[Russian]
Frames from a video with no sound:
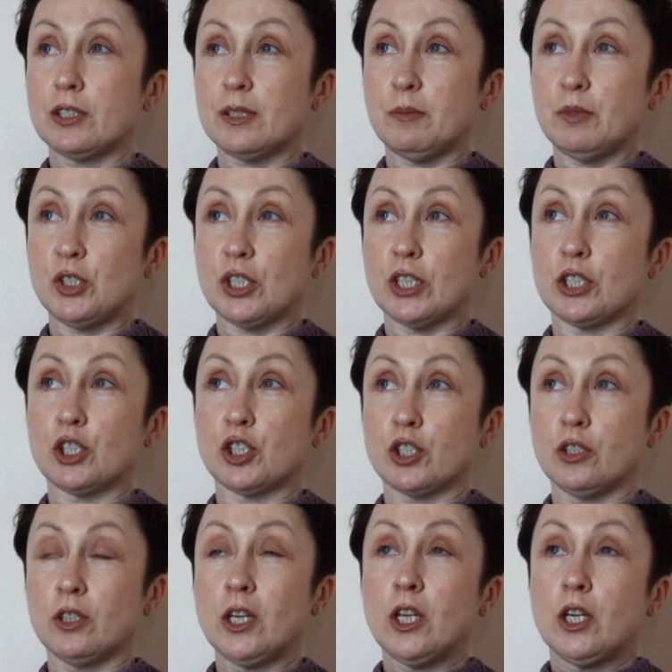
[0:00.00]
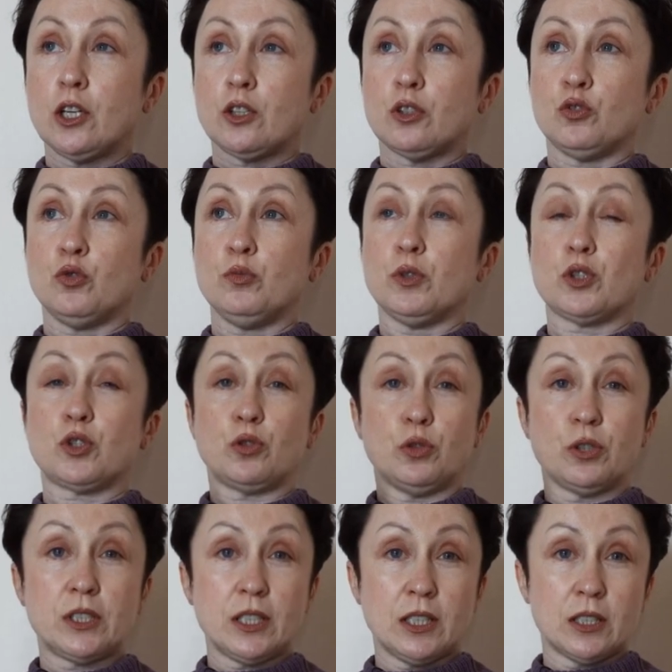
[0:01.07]
себе человек, жил, думал, что
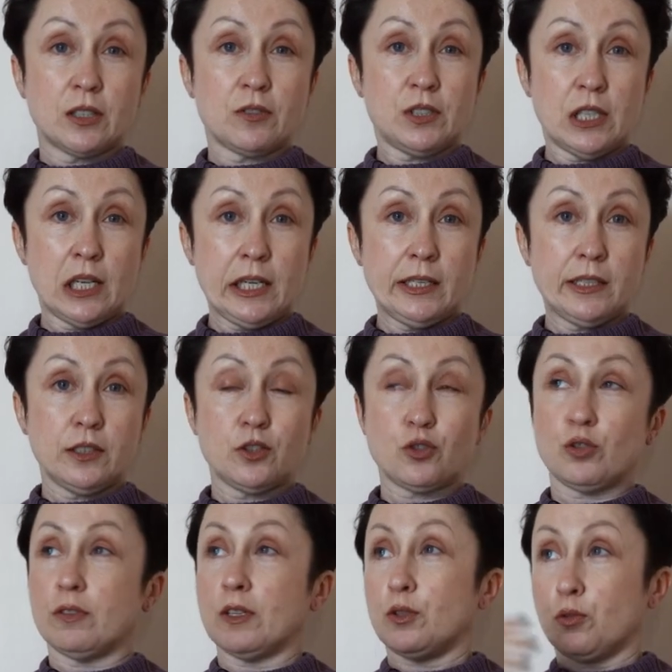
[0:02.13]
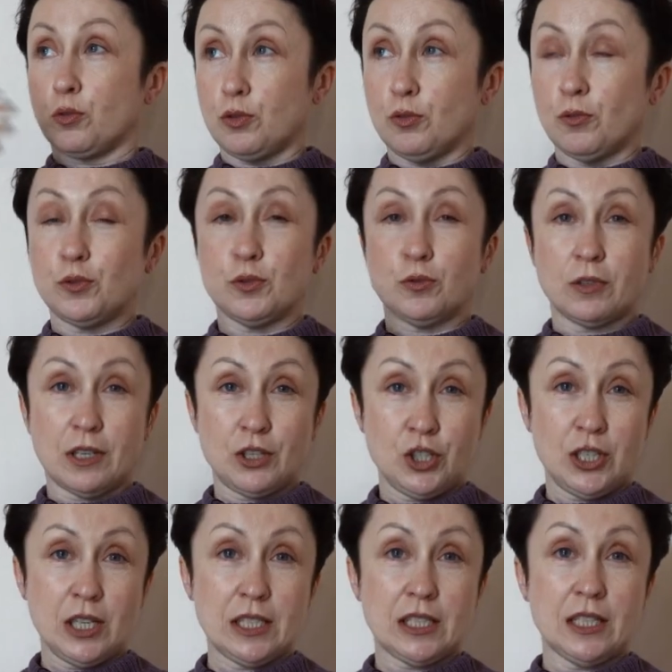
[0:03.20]
он центр вселенной, что вокруг него все
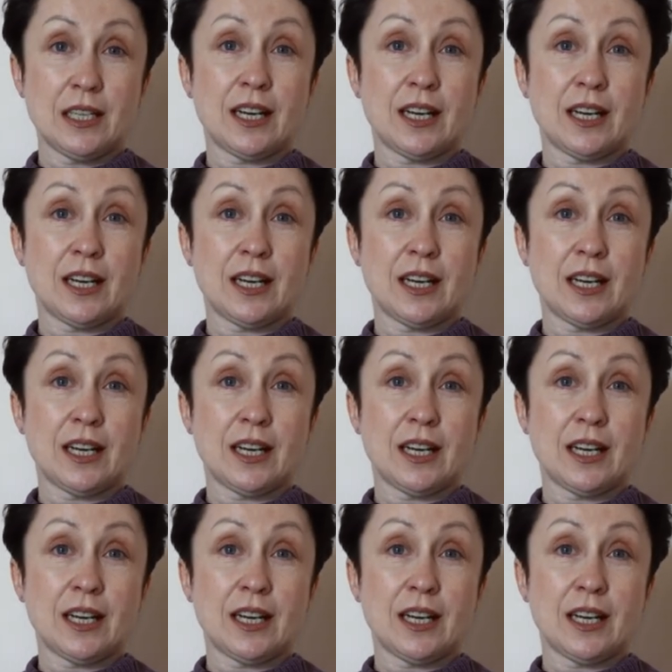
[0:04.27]
вращается.